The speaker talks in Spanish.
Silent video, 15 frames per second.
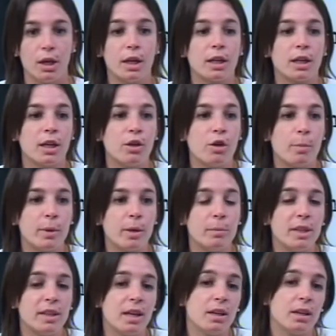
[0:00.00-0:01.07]
que nos
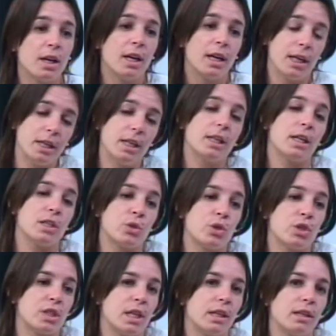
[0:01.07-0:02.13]
permitan, en el caso
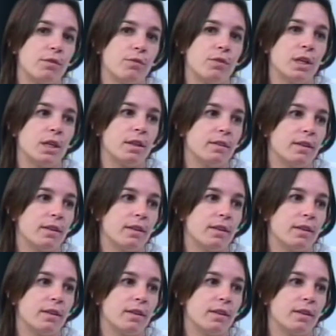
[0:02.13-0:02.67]
de Santa Fe,